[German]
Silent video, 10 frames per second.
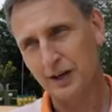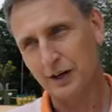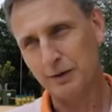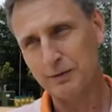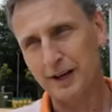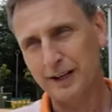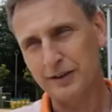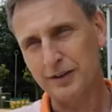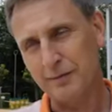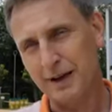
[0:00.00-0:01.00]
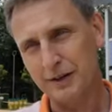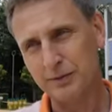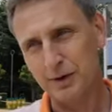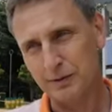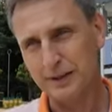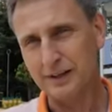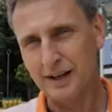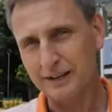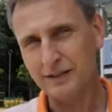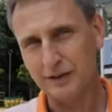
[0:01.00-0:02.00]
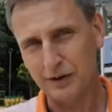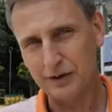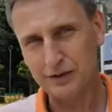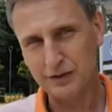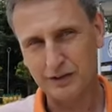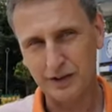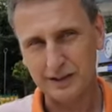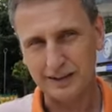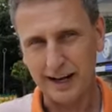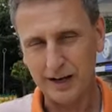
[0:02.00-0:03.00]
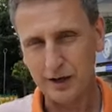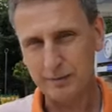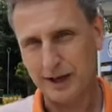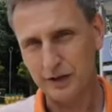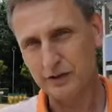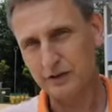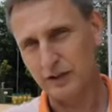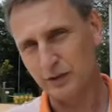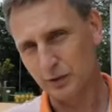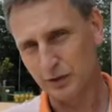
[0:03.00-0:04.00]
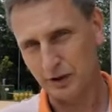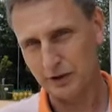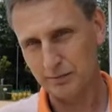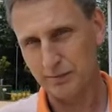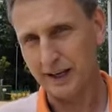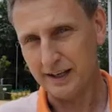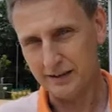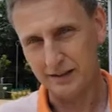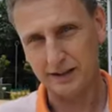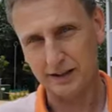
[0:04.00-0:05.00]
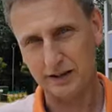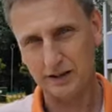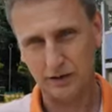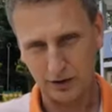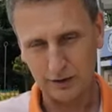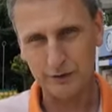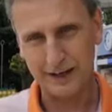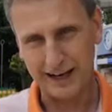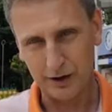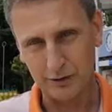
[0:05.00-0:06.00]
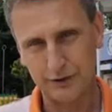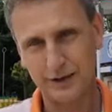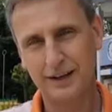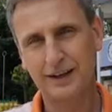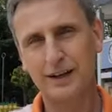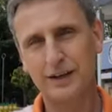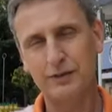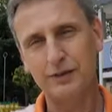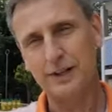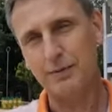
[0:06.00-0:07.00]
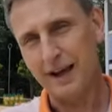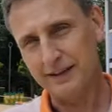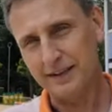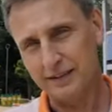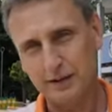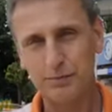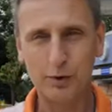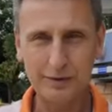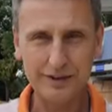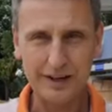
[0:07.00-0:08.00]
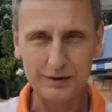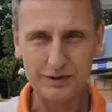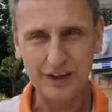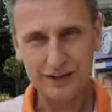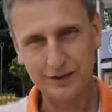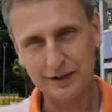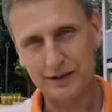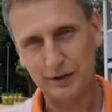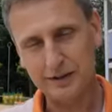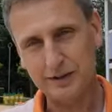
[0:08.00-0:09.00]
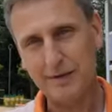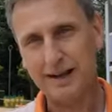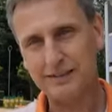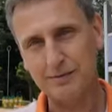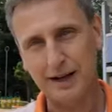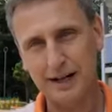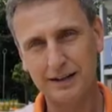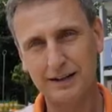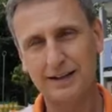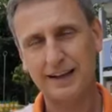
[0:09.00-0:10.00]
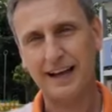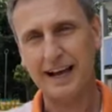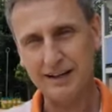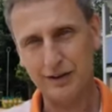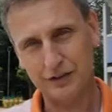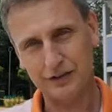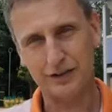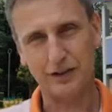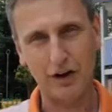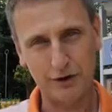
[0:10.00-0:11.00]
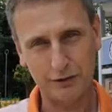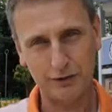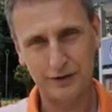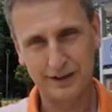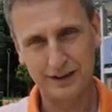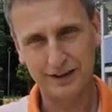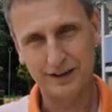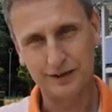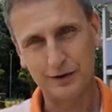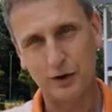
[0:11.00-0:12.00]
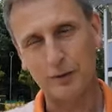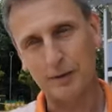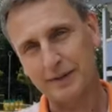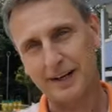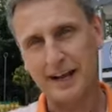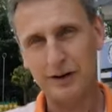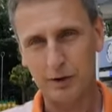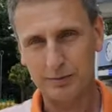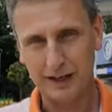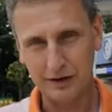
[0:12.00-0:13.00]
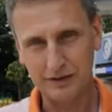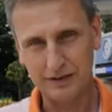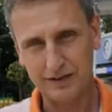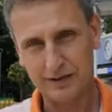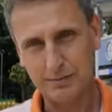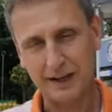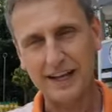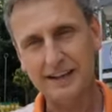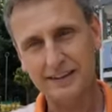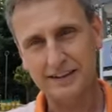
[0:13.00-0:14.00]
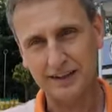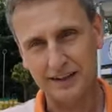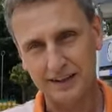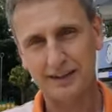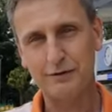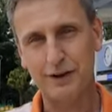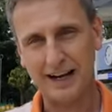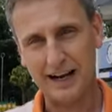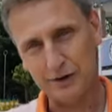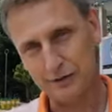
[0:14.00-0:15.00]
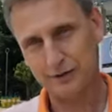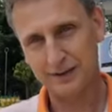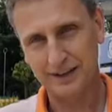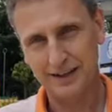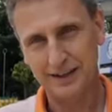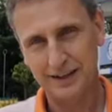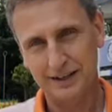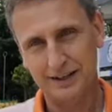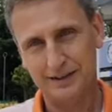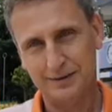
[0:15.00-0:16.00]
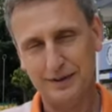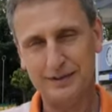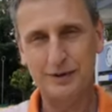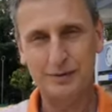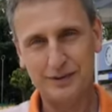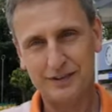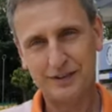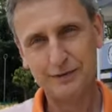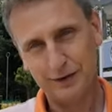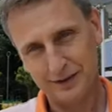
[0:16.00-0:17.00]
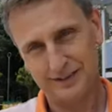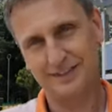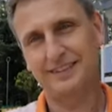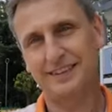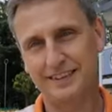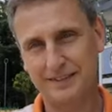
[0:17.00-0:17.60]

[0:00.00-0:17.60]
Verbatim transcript: Aber wir haben halt der Meinung, wir haben in den letzten Jahren so circa 3.500 Saisonkartenberechtigte Karten verkauft. Und wenn ich weiß, dass ich momentan nur 600 Leute maximal reinlassen darf, und habe aber dreieinhalbtausend Berechtigte verkauft. Ich weiß nicht, ob das sinnvoll ist.